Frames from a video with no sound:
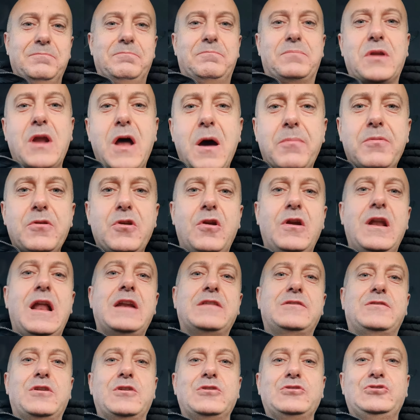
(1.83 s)
Proprio
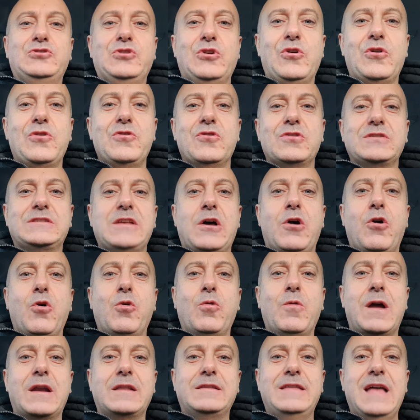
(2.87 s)
l'altro giorno stavo
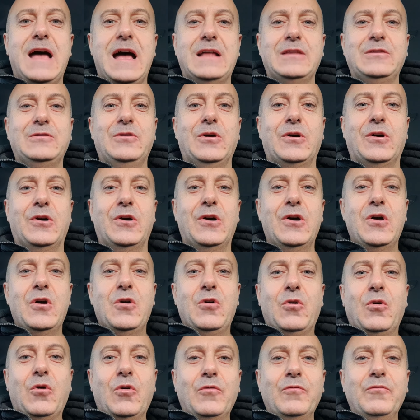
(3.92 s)
guardando
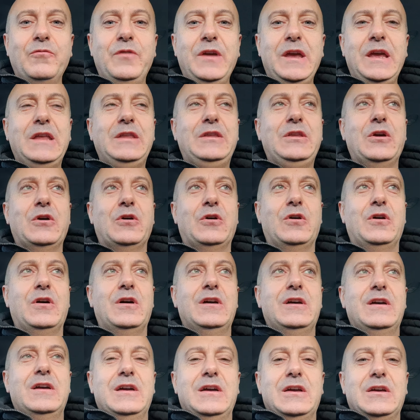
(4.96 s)
un video
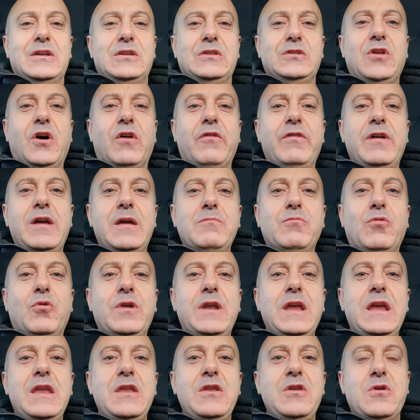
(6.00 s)
dove
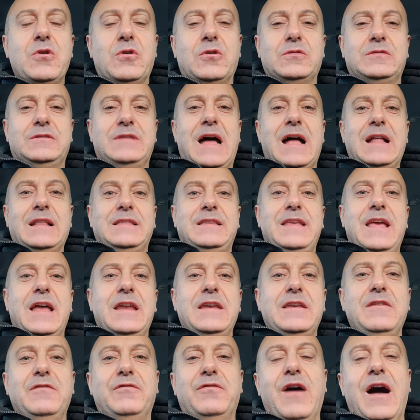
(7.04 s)
Mourinho, tanti
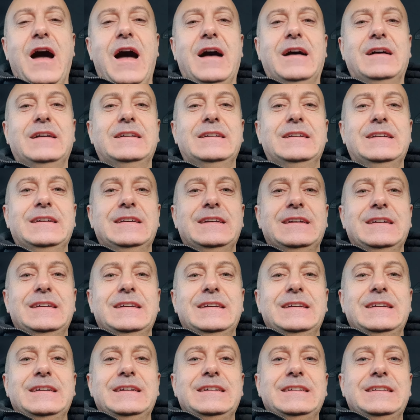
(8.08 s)
anni fa,
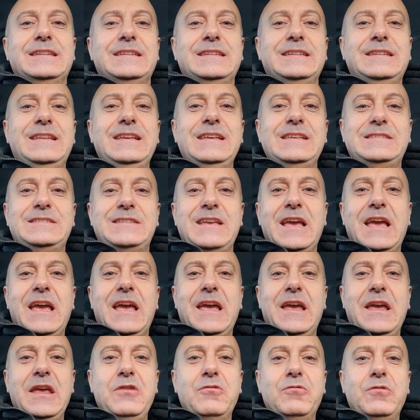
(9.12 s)
disse
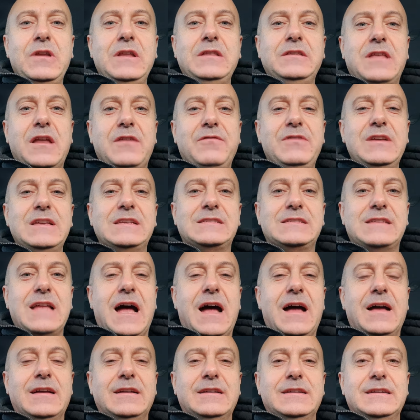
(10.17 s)
in
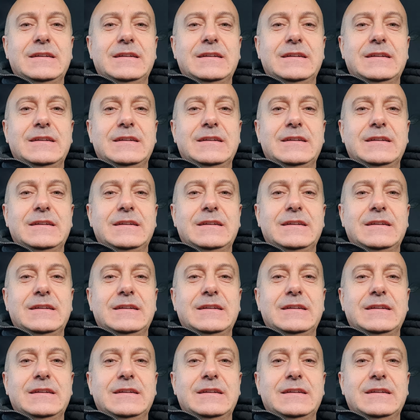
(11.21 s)
un'intervista,